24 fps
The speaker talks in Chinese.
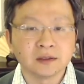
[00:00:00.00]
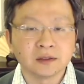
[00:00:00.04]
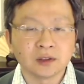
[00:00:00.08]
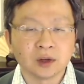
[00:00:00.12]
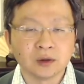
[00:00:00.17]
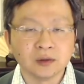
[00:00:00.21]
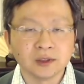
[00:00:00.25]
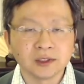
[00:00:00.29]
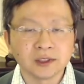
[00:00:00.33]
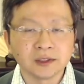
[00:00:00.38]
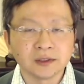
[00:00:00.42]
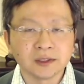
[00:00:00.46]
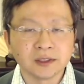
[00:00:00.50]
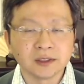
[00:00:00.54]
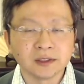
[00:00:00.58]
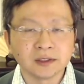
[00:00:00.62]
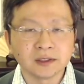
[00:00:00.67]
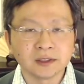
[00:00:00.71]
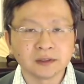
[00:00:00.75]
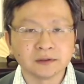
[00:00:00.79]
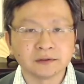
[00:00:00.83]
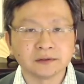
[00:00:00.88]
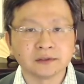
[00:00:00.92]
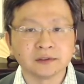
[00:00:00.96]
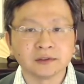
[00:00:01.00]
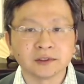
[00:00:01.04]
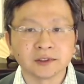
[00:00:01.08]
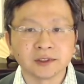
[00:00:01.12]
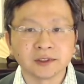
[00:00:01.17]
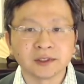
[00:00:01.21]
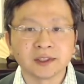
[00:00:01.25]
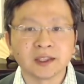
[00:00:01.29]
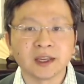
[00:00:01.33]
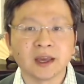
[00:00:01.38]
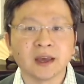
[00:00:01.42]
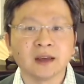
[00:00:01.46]
同时，清政府
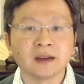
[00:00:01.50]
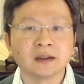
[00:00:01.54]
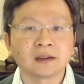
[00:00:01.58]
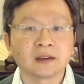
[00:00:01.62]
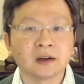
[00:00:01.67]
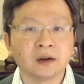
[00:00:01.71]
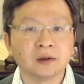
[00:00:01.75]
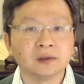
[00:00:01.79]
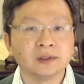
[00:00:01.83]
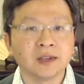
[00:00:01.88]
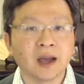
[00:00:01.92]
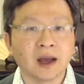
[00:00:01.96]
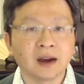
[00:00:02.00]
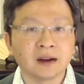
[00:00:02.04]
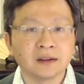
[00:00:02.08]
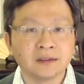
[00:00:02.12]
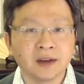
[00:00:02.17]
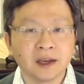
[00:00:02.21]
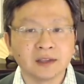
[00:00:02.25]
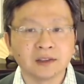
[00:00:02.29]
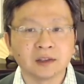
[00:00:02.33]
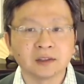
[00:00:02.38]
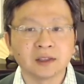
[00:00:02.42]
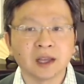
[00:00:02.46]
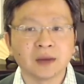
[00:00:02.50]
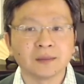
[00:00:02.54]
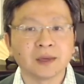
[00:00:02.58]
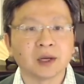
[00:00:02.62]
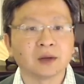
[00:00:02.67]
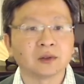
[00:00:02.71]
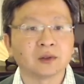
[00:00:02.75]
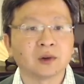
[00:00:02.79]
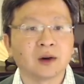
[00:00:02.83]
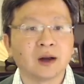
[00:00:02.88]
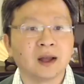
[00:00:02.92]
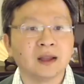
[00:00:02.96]
之前扣押了外交代
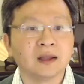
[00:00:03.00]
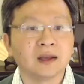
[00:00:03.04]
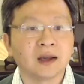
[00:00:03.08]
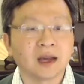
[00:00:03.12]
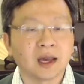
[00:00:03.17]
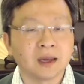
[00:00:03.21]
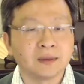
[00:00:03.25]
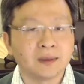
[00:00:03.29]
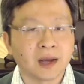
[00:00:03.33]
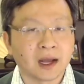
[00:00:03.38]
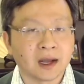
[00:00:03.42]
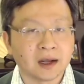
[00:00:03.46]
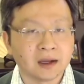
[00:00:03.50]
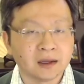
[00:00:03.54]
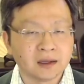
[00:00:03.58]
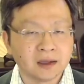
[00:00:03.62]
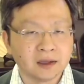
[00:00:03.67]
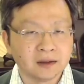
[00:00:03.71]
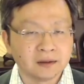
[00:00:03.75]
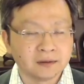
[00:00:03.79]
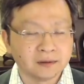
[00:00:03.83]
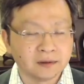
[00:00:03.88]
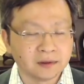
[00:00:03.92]
表团，还把。